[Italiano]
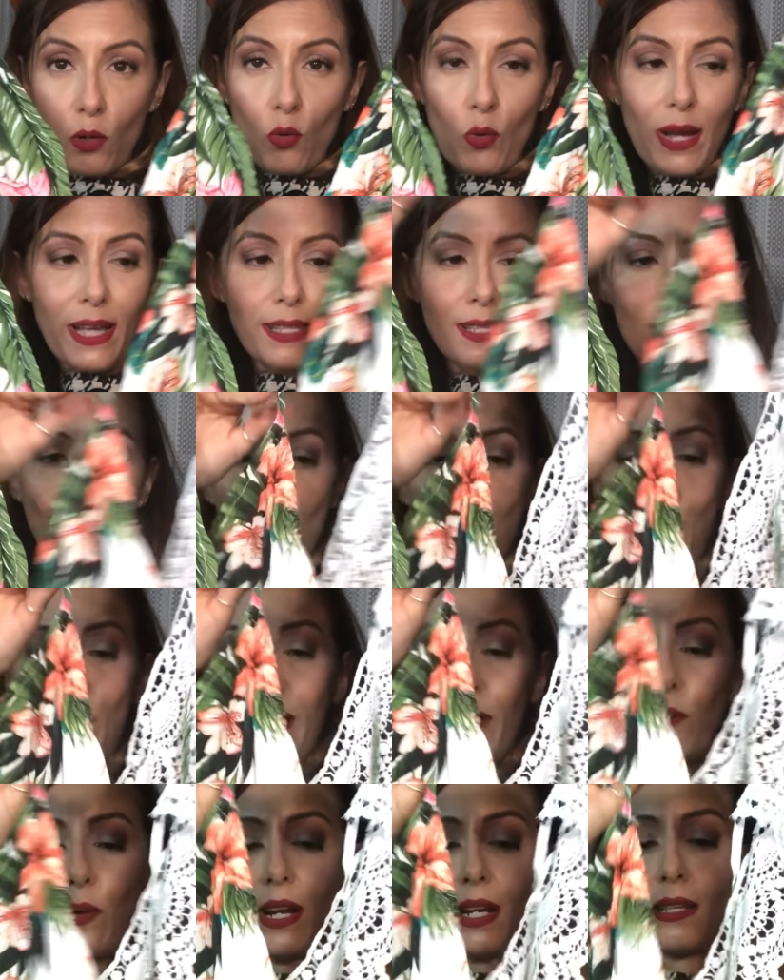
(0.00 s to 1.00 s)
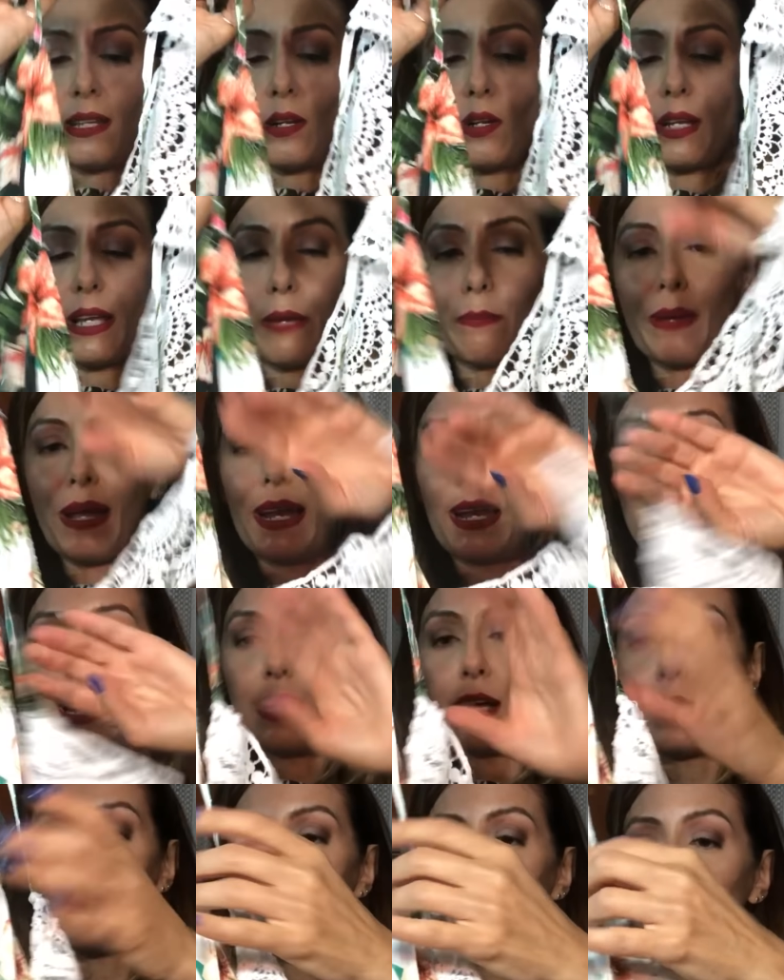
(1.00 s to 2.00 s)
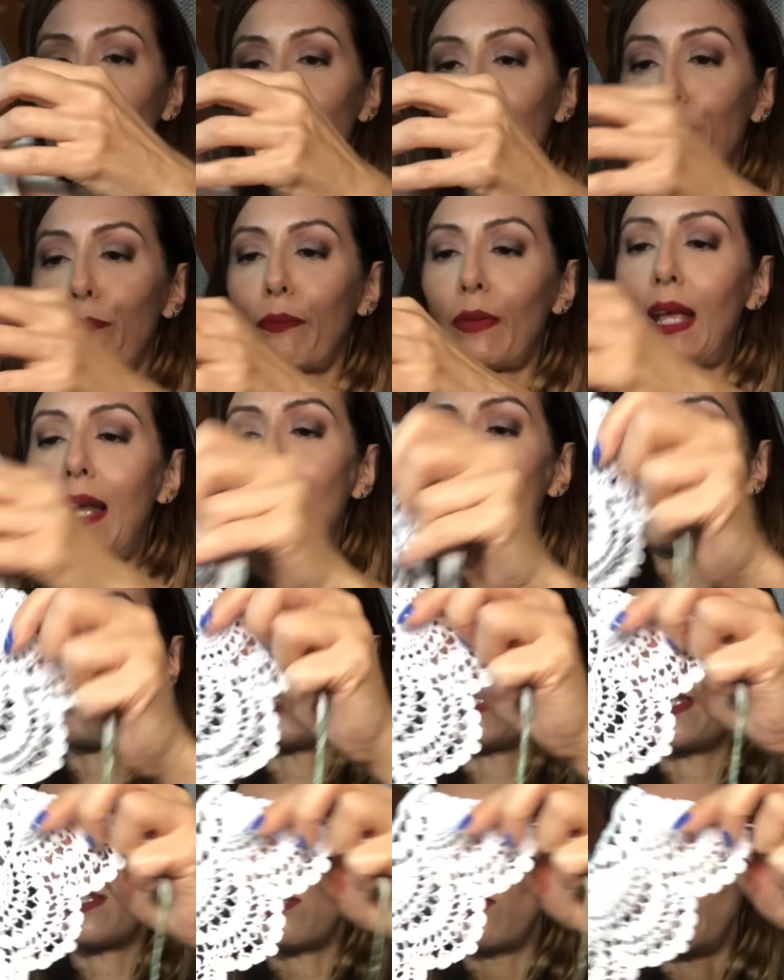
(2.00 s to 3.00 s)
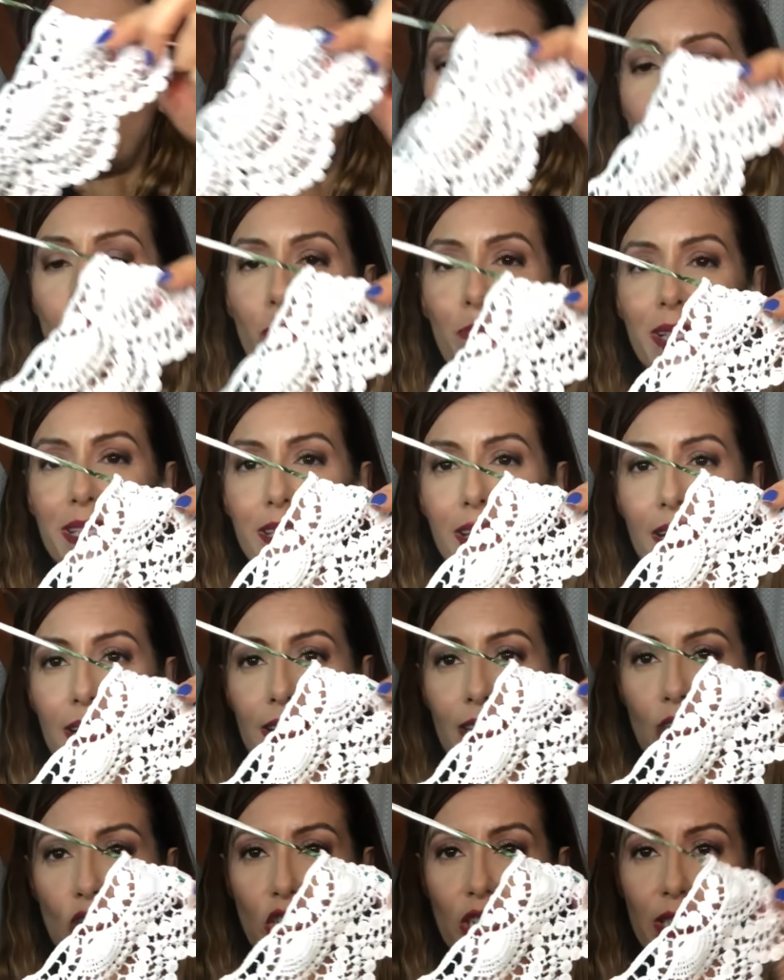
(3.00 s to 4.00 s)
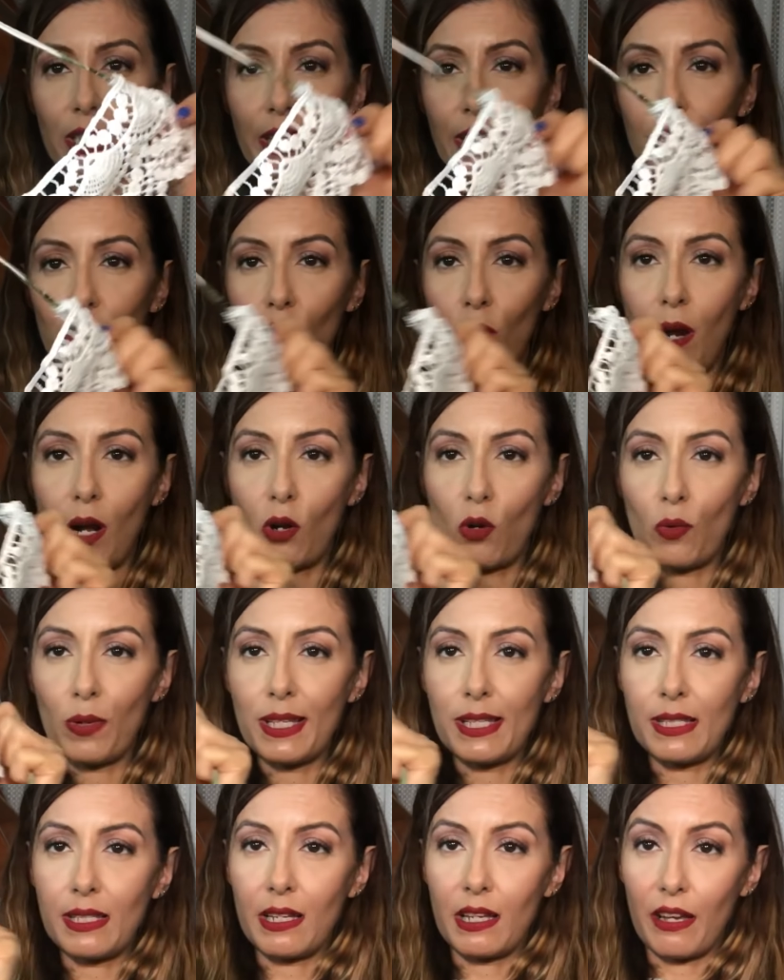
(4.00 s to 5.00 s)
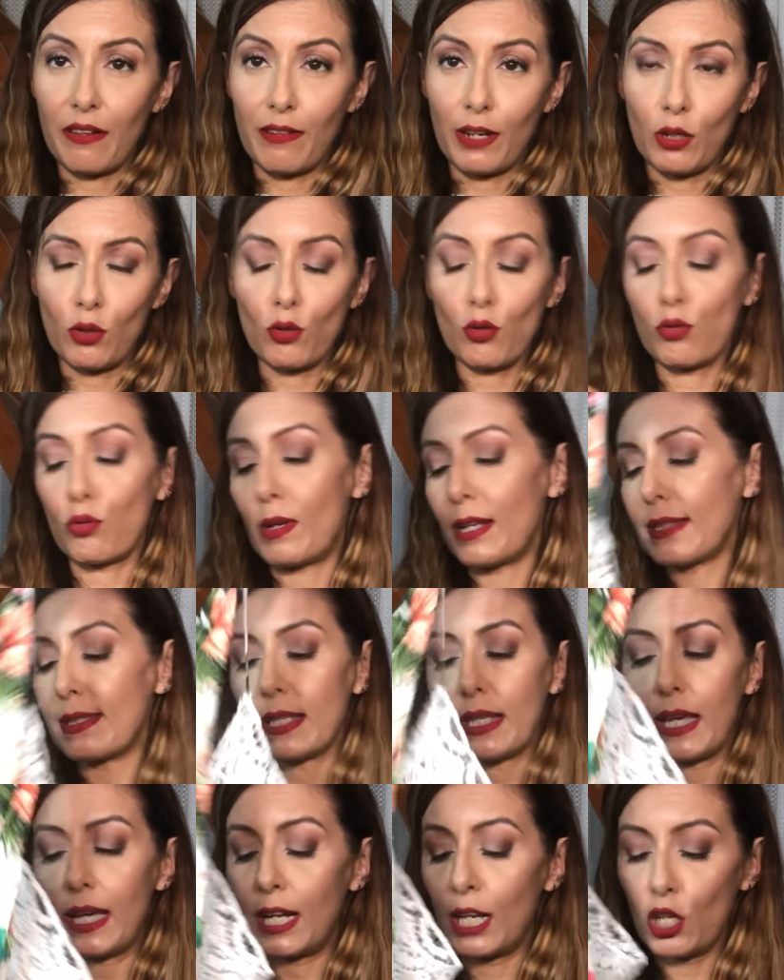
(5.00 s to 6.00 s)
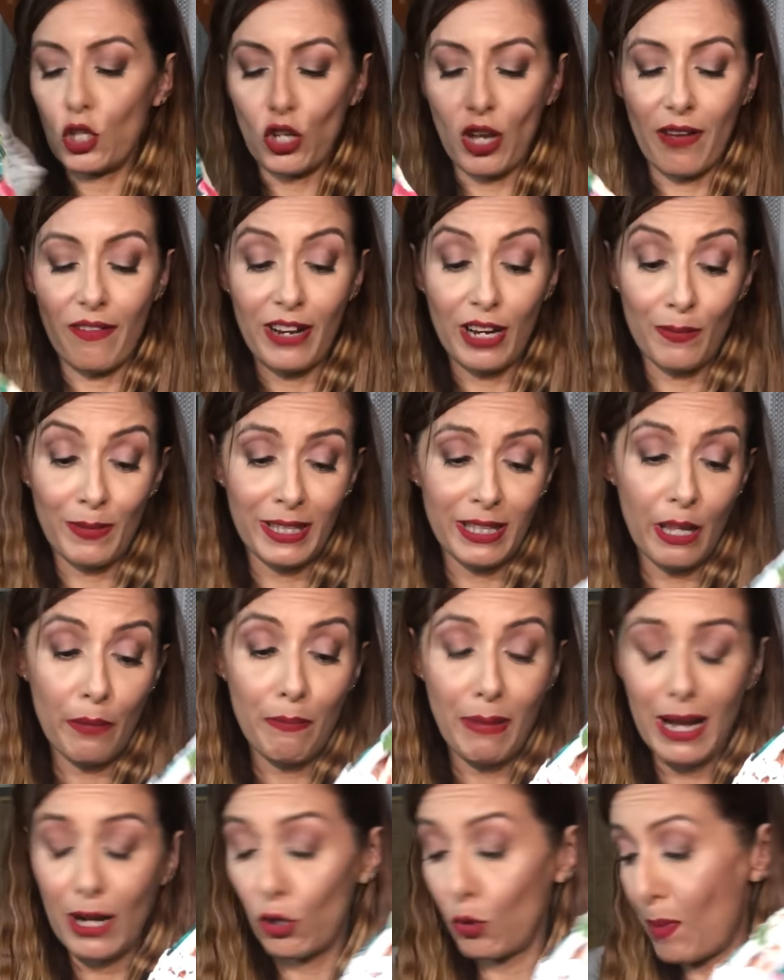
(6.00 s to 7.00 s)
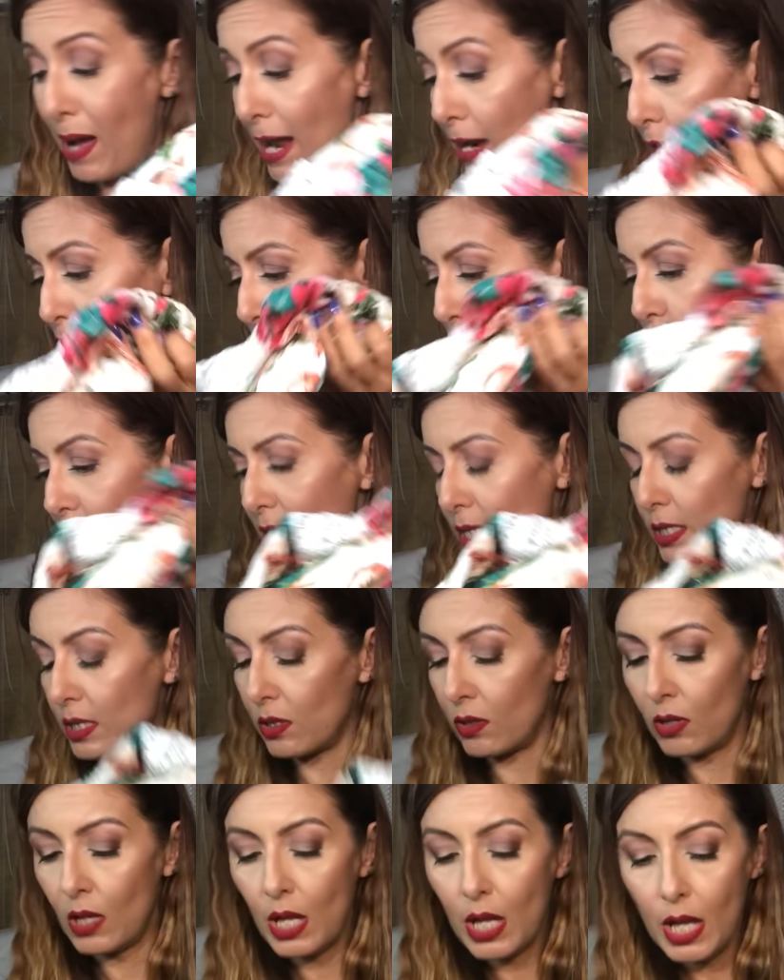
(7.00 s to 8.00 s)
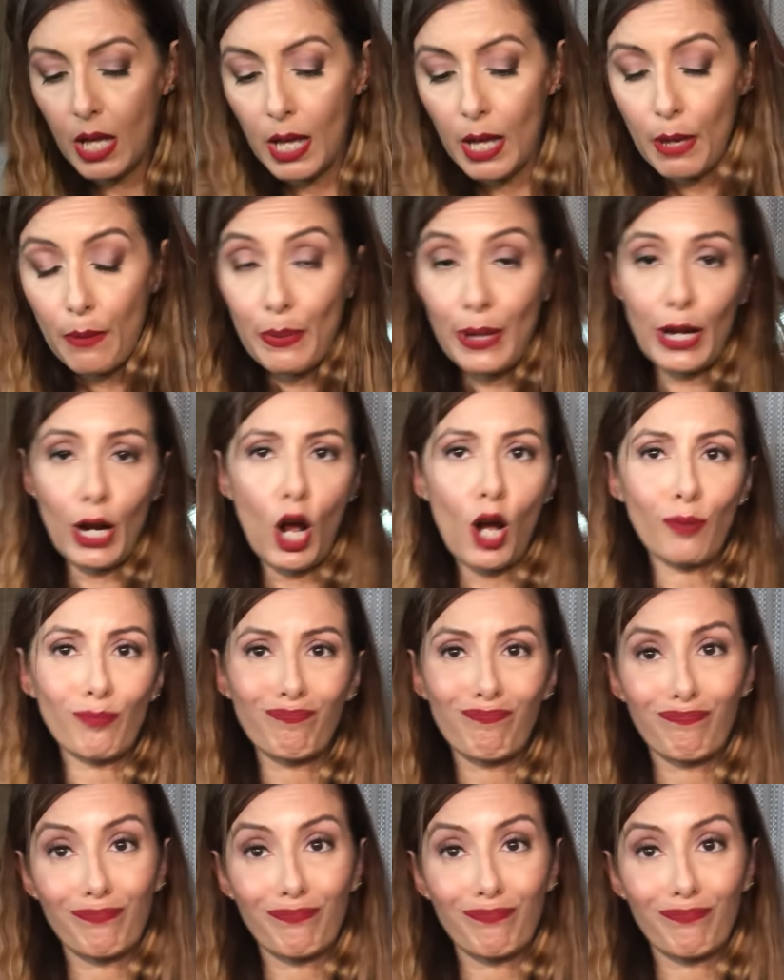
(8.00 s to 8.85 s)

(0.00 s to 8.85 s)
questo poi guardate che bella la, la, questione come si aggancia dietro a questi che vanno sulla schiena cioè è veramente bello bello questo però